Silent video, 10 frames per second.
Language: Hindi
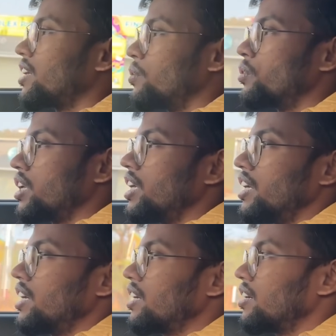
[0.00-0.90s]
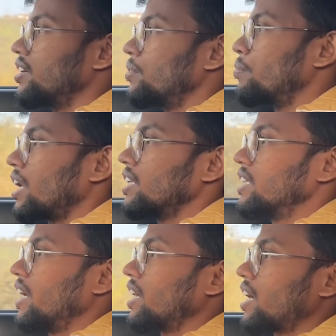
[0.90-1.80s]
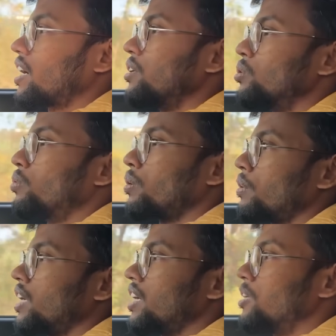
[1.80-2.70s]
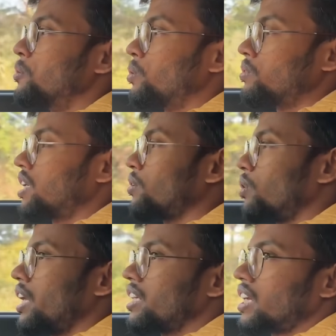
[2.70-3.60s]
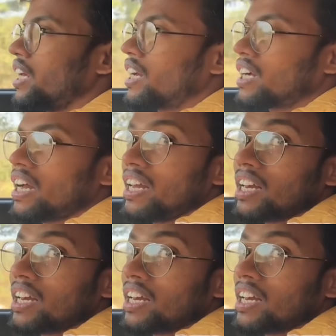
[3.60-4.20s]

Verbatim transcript: क्योंकि मान लीजिए एक लाख यूट्यूबर बनने के लिए यूट्यूब चैनल खोला था क्या एक का